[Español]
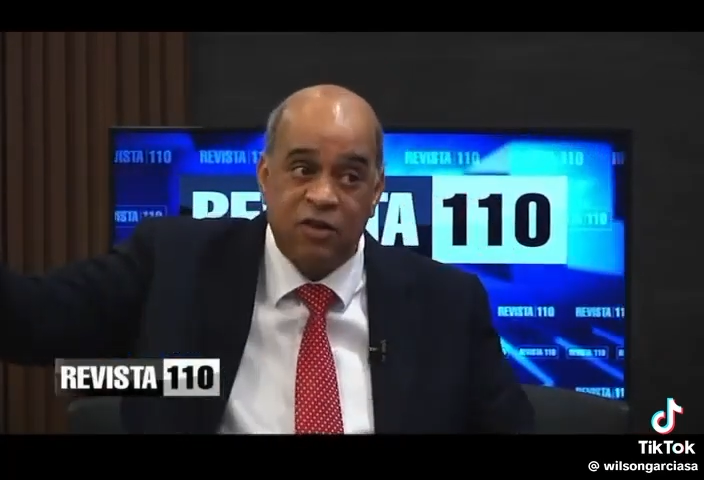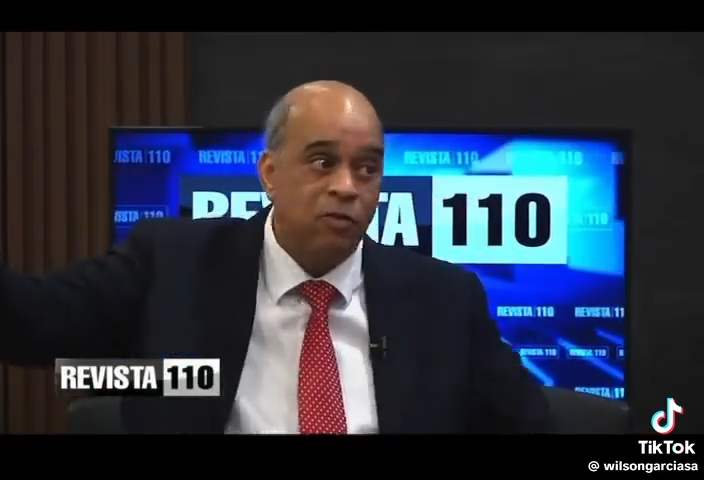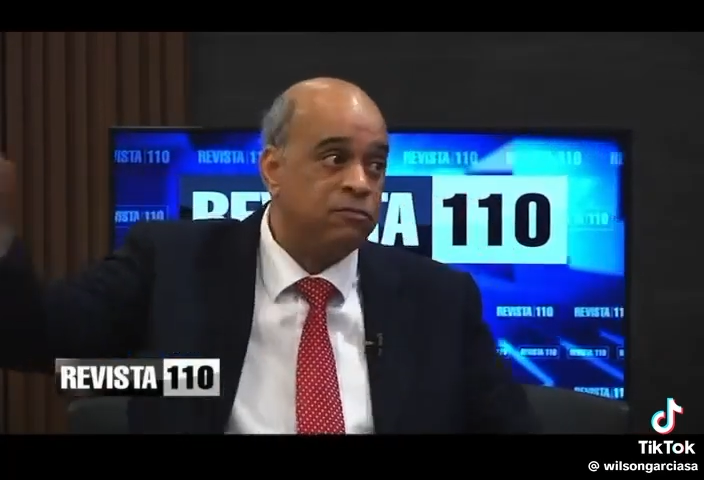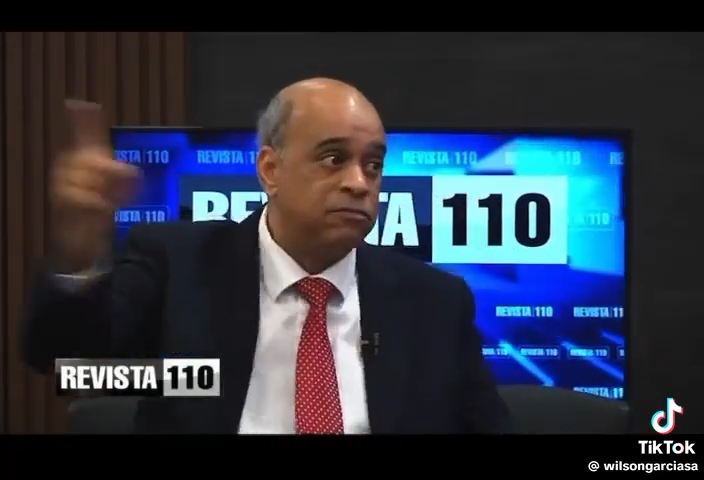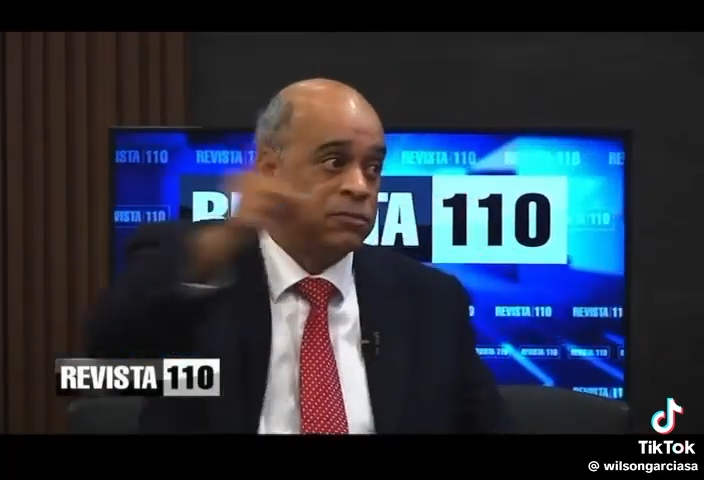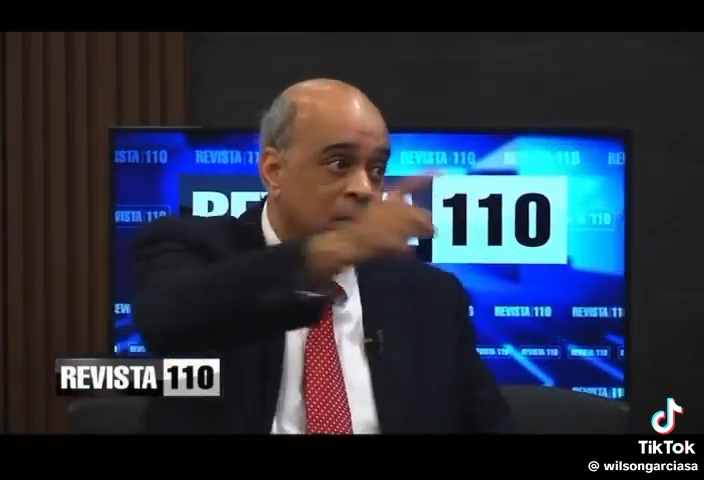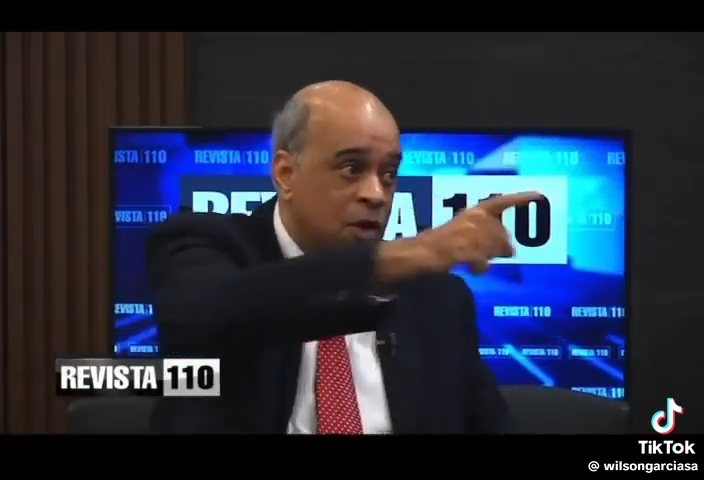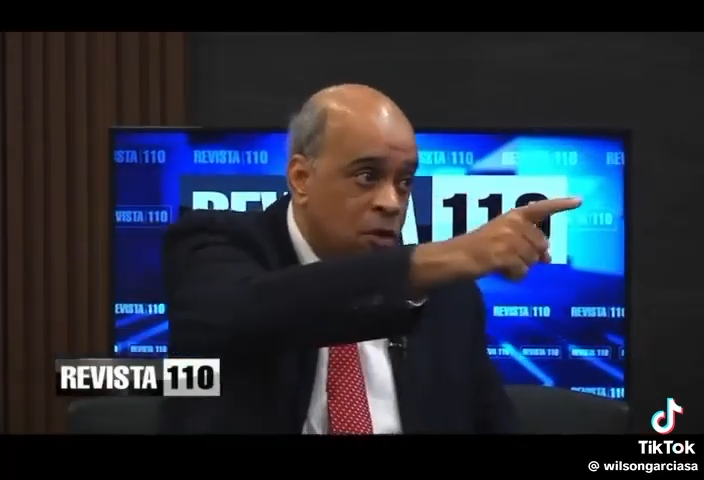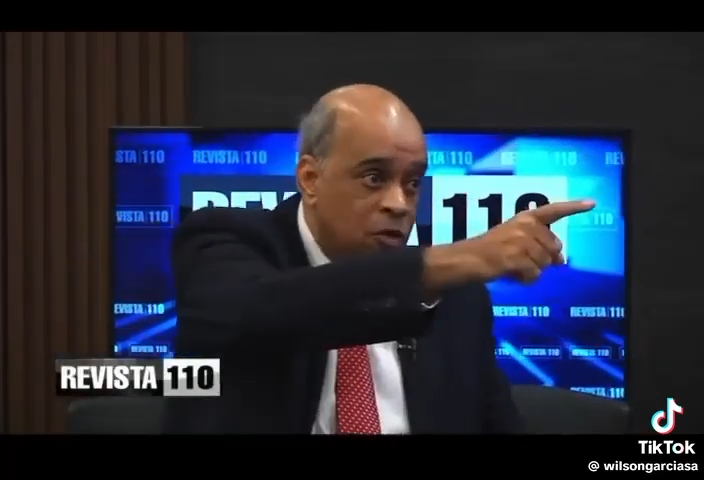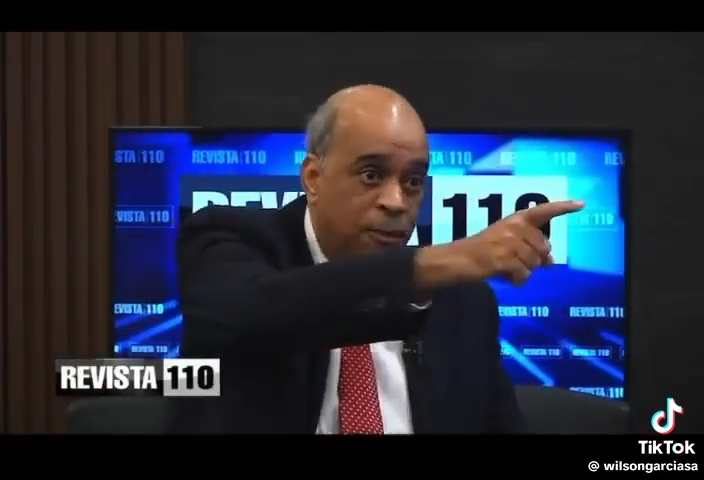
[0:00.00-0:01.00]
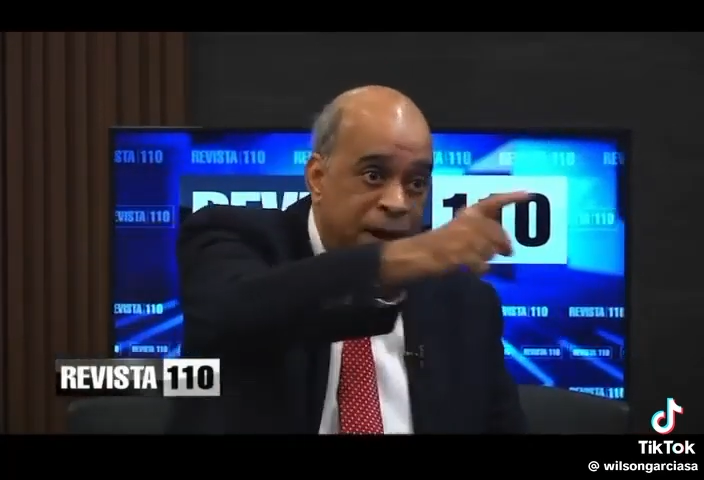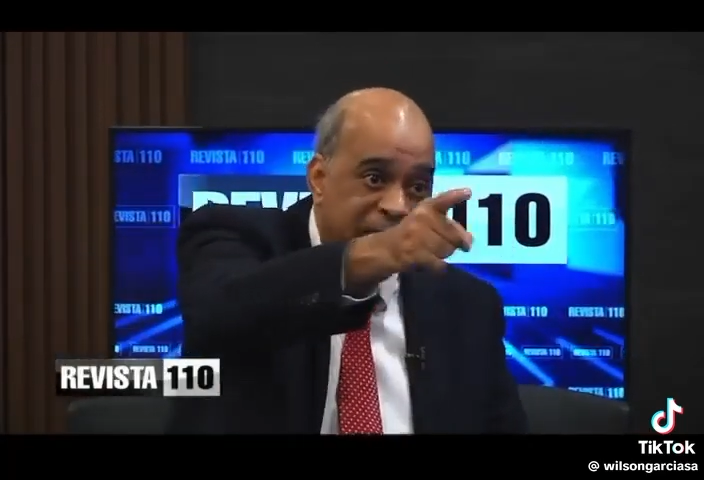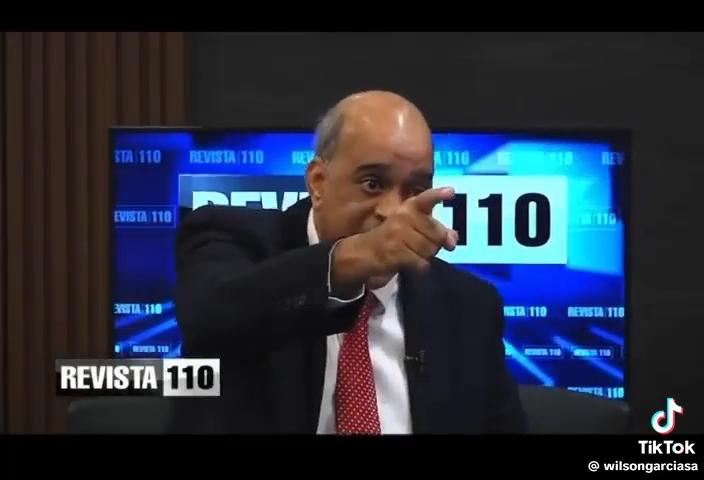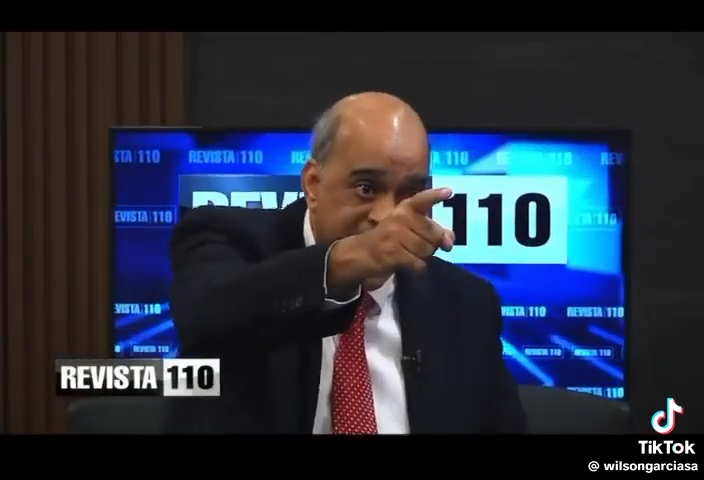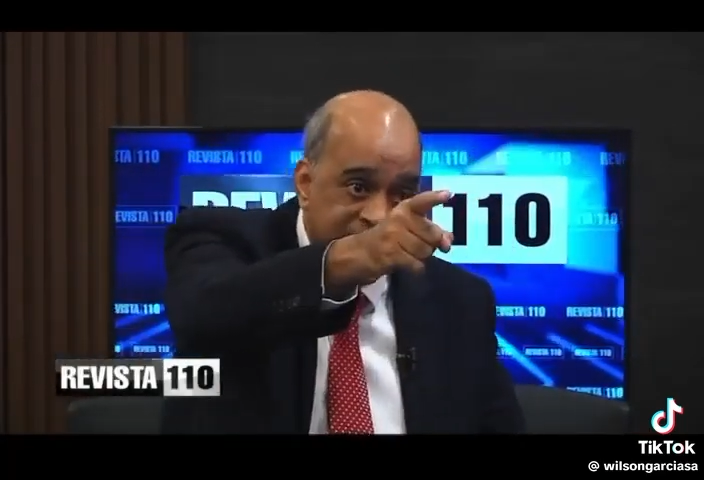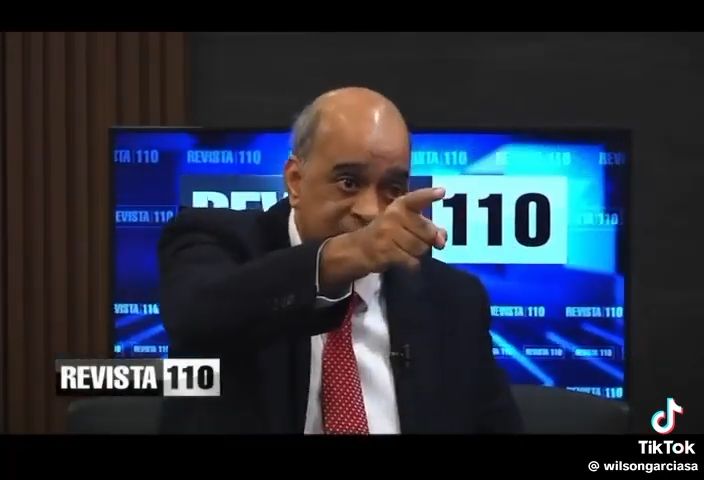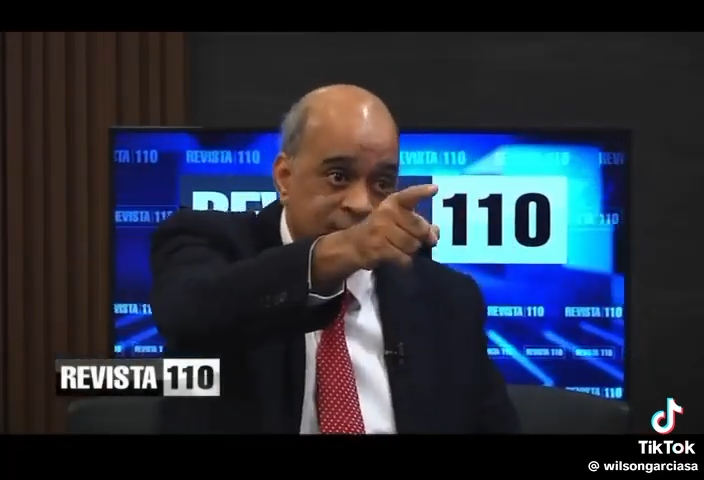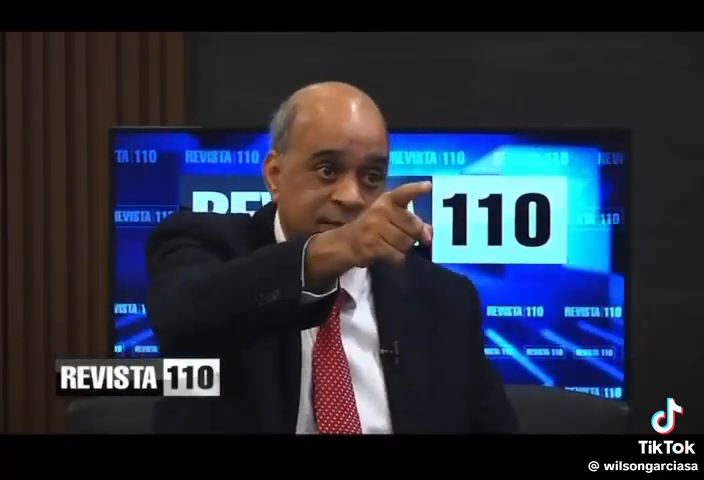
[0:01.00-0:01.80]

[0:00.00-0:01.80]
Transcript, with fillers: con, con Peláez,